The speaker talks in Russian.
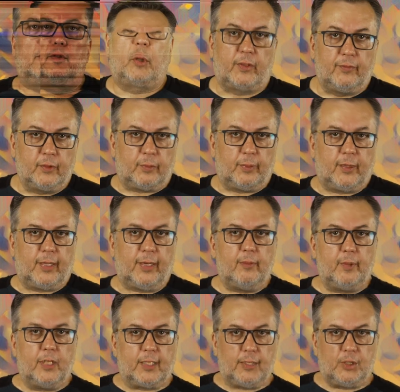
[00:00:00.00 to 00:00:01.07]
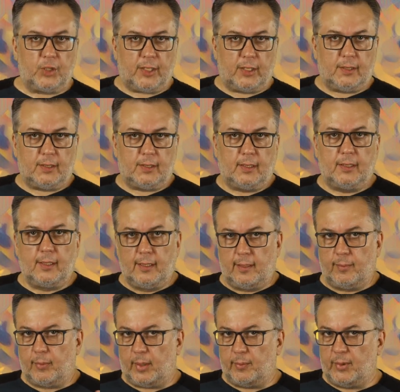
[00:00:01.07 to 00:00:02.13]
Так вот, пока мы окончательно не
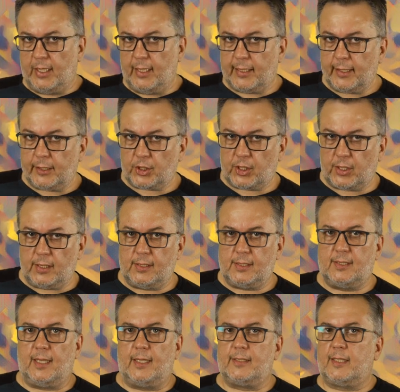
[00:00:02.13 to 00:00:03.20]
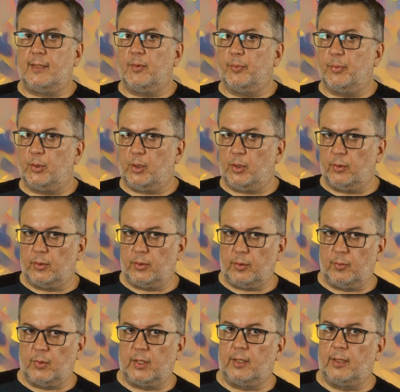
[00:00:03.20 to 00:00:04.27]
побили горшки с сельскими
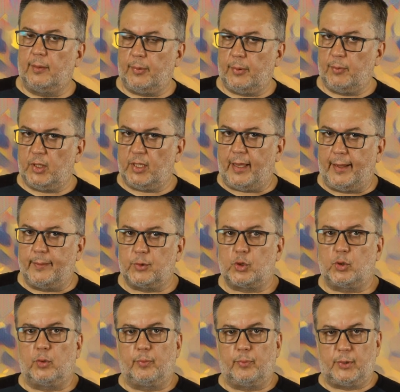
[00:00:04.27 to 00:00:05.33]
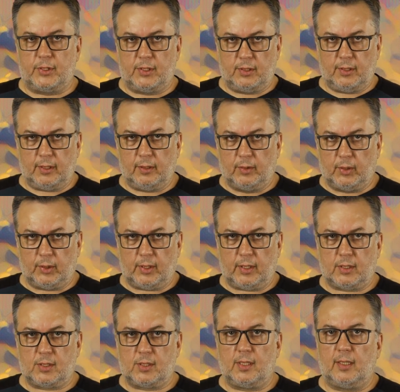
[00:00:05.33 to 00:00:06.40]
патриотами, напоминаем, что президент
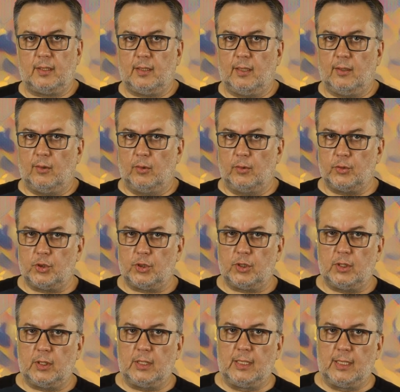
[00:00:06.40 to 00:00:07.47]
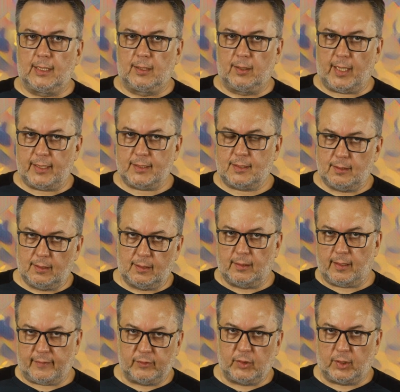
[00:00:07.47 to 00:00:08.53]
Татарстана, он же негласный
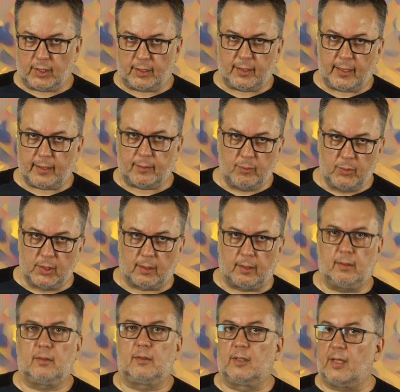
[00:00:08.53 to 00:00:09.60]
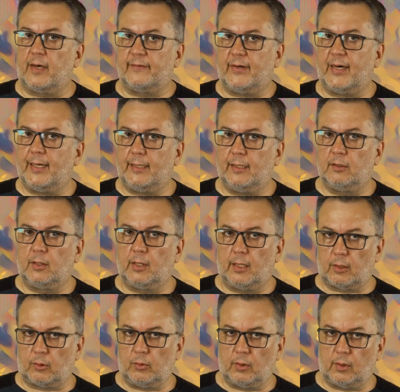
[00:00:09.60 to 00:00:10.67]
главный татарин мира, глава
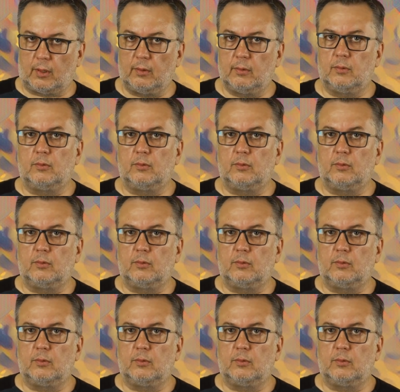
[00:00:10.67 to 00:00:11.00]
народа.